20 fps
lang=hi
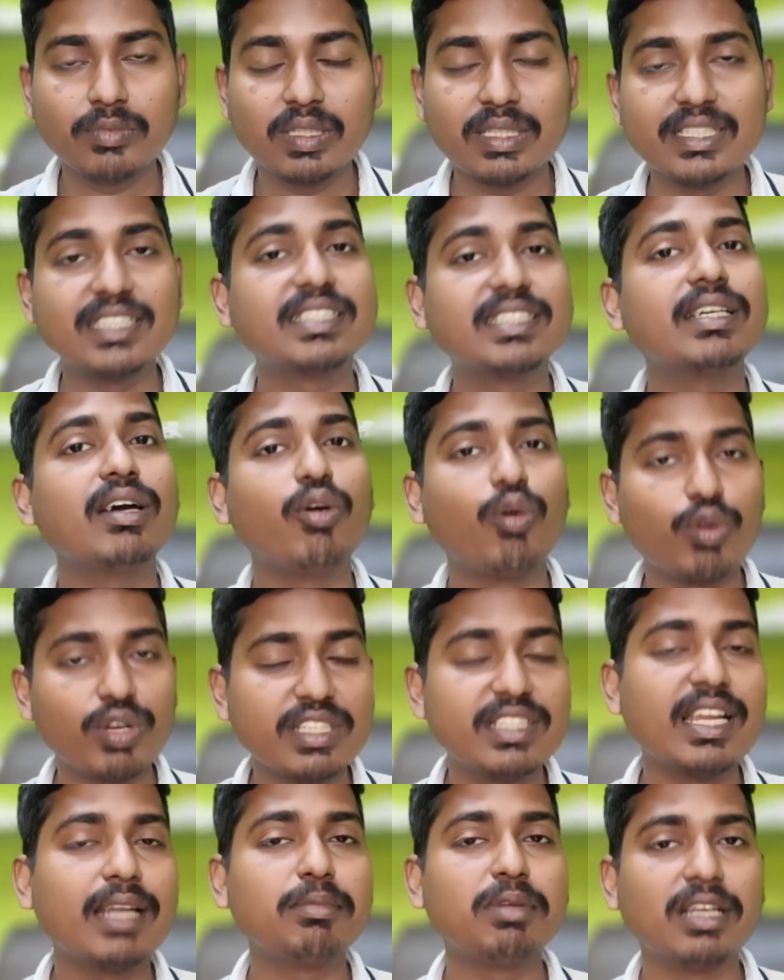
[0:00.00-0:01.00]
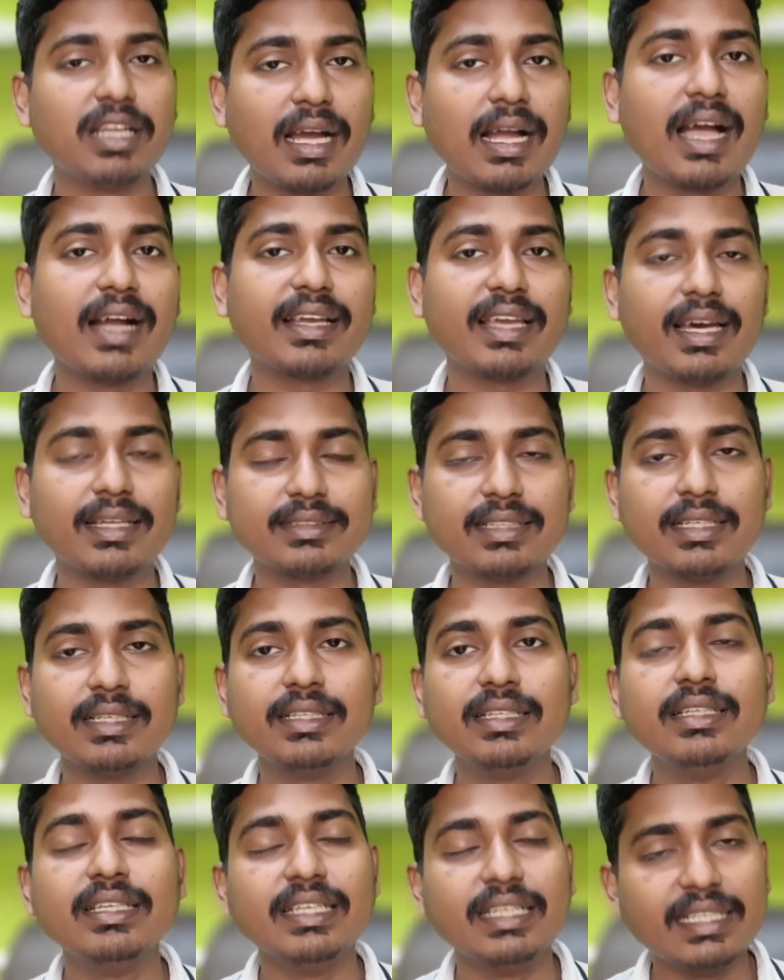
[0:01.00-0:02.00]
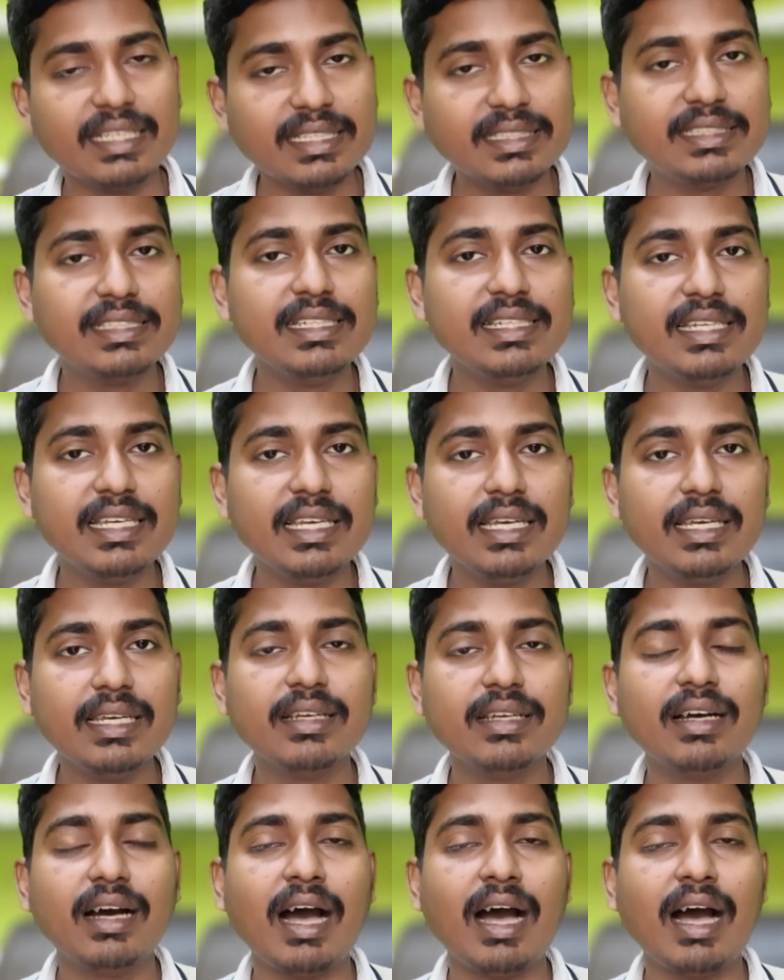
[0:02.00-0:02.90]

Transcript: जैसे ओरिजिनल में लगा के आता है इसीलिए